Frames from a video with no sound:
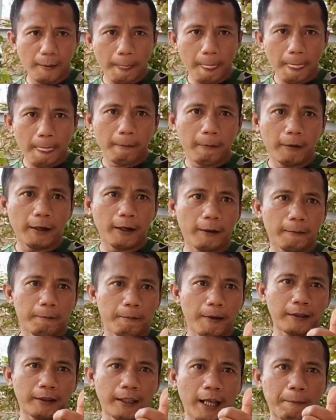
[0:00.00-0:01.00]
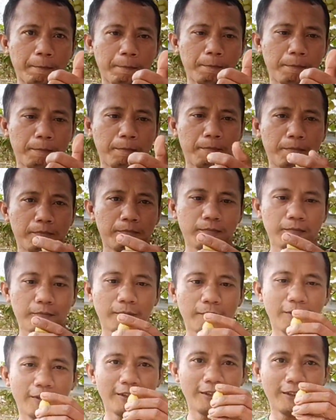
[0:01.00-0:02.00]
kan Om ya? Mantap.
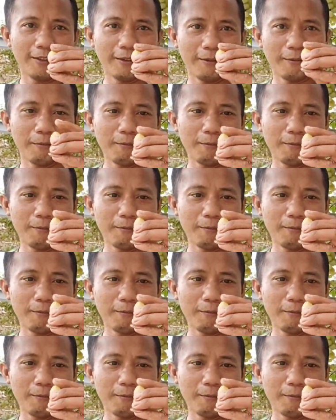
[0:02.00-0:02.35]
Rasanya gimana?